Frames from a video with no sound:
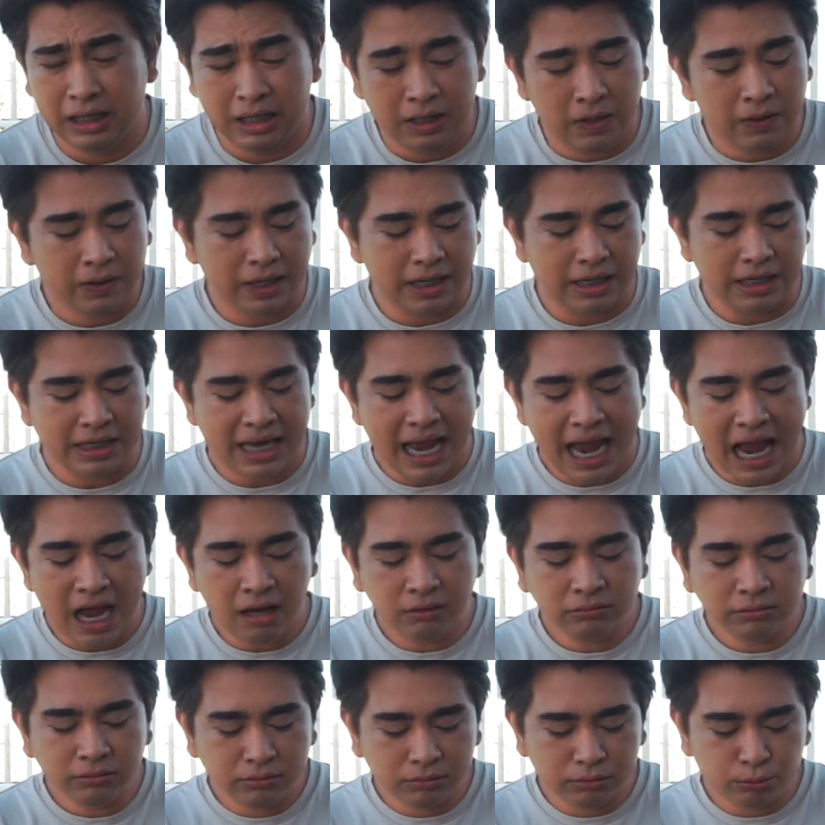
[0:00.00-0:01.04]
Okay,
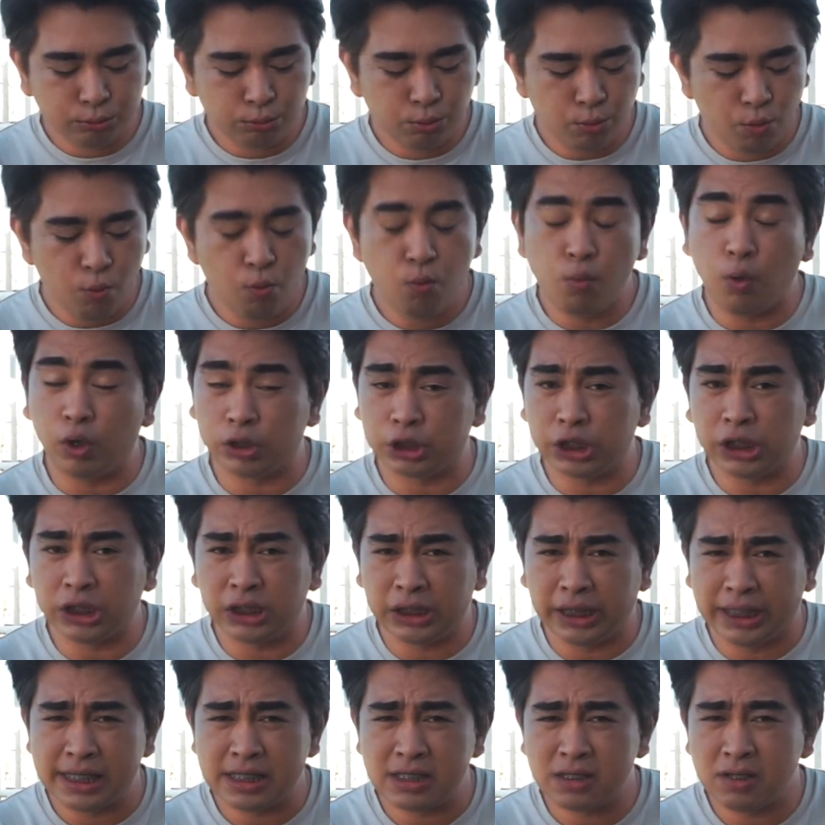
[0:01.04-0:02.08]
how to water
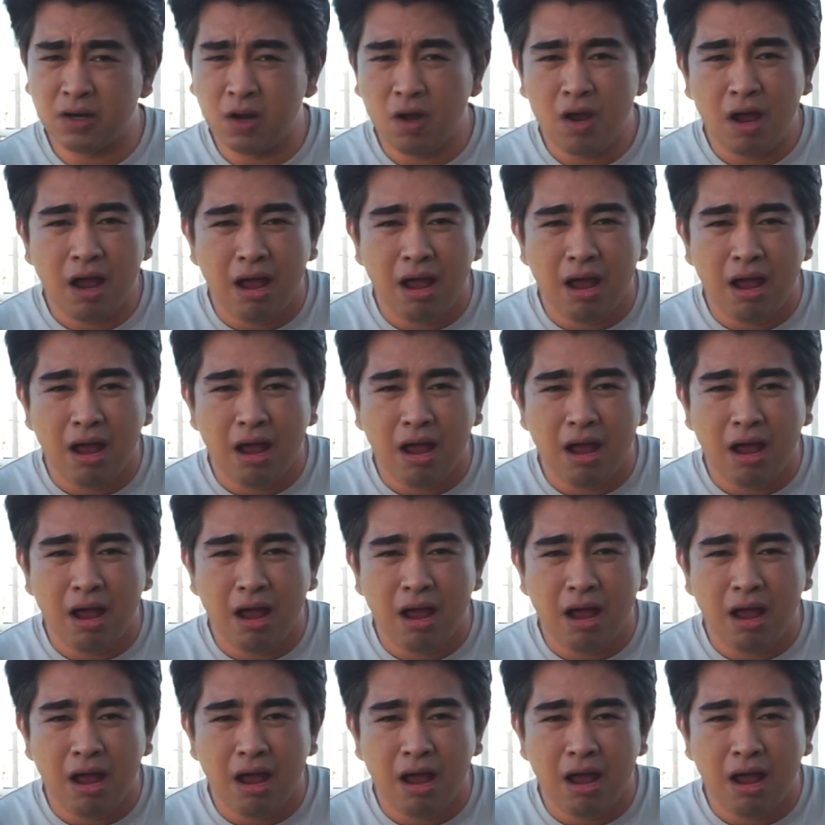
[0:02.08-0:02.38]
this?